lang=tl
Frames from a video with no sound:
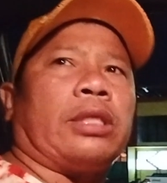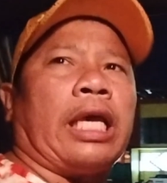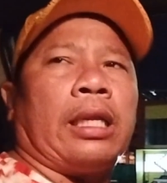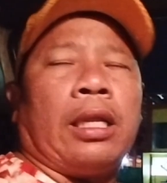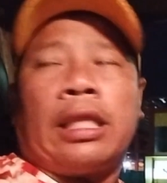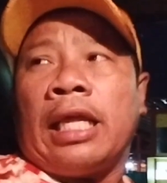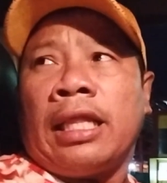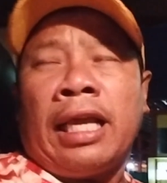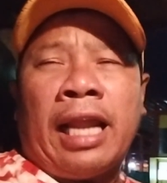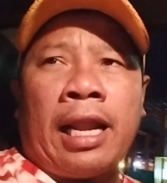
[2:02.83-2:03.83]
Ting,
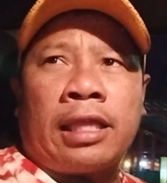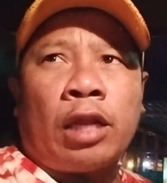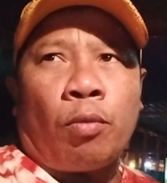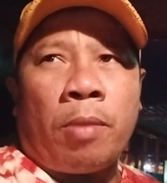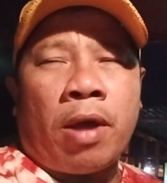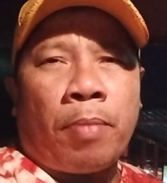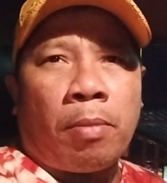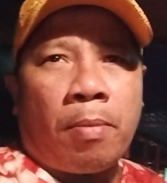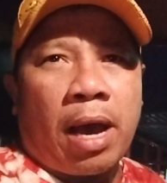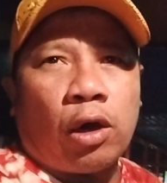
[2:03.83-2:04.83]
tingnan natin kung may mga
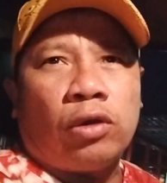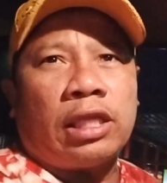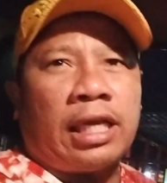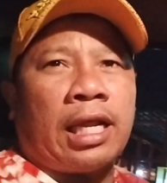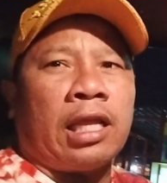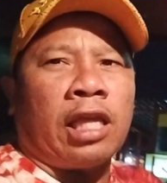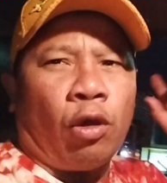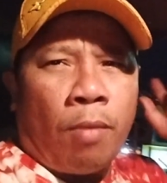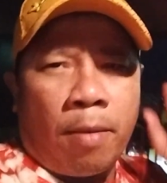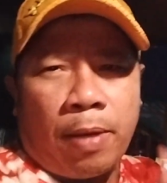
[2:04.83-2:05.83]
pagbabago titingnan
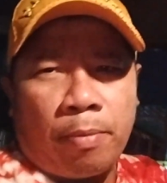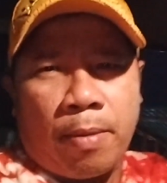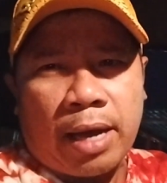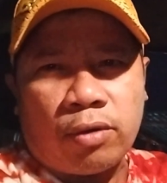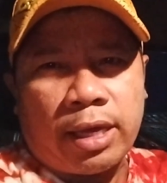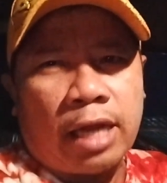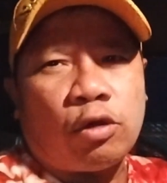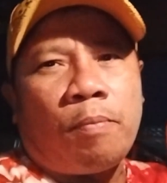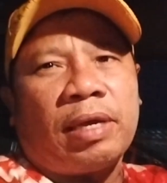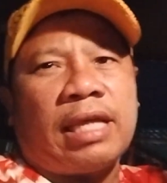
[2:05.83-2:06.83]
natin yung mga pagbabago na yan
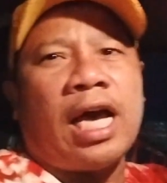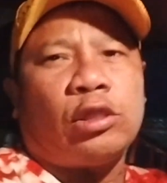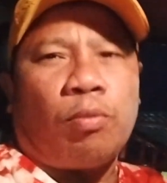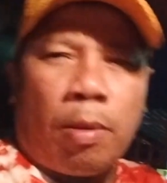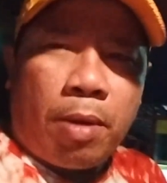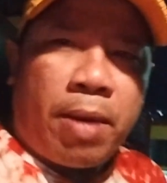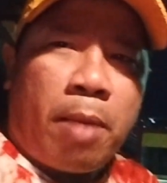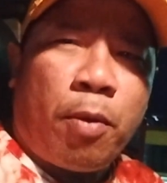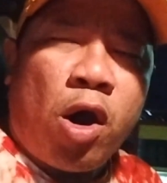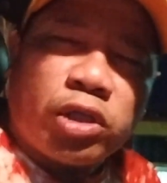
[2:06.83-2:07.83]
kung pataas o pababa
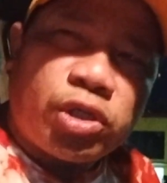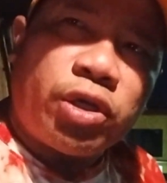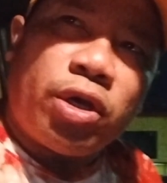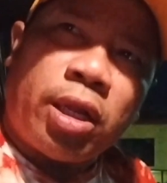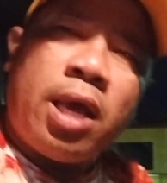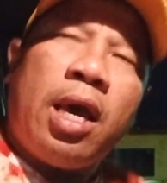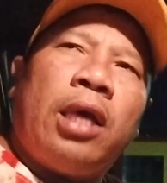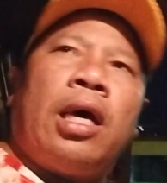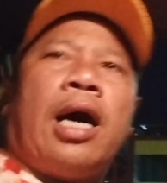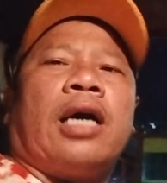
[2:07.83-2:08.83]
po so yun
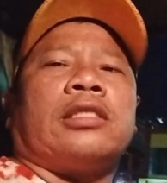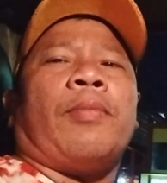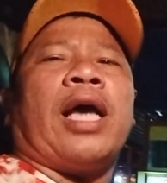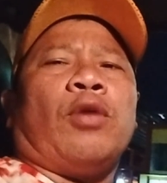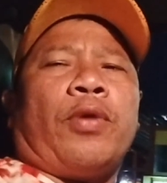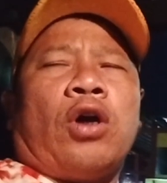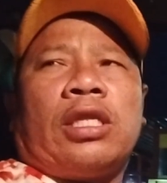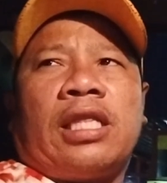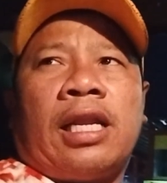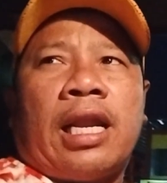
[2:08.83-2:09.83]
uh, samahan nyo po ko
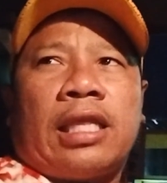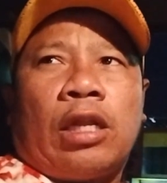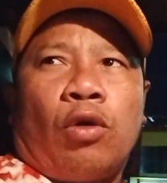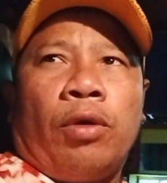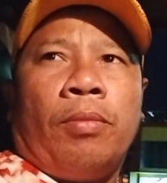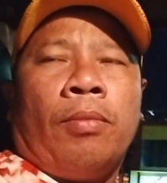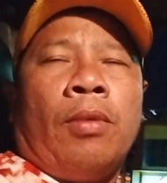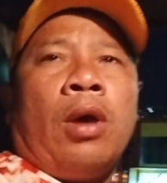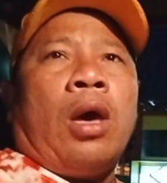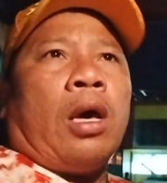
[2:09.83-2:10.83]
titingnan natin kung
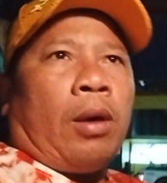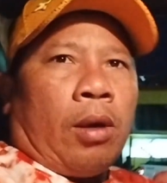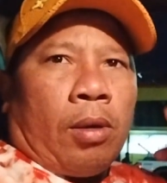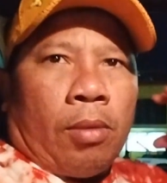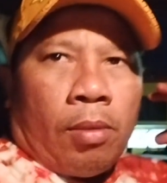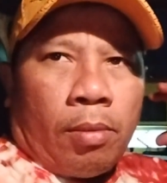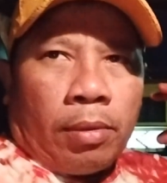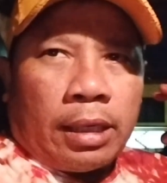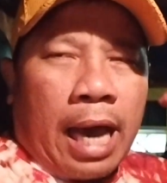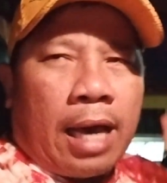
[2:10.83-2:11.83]

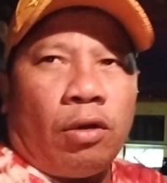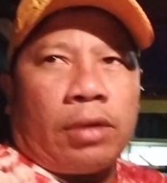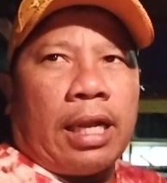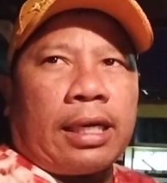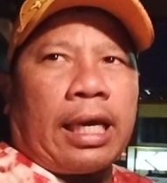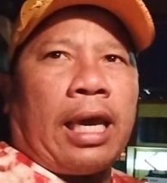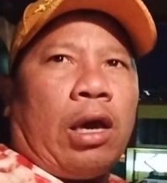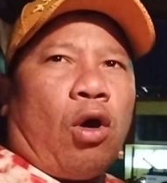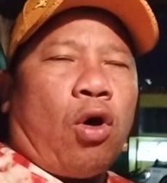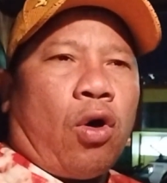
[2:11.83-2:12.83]
gaano kalaki
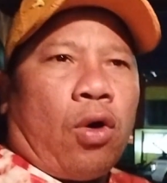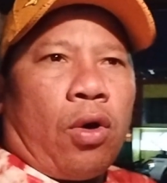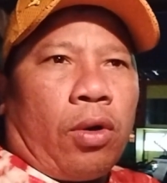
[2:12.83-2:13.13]
o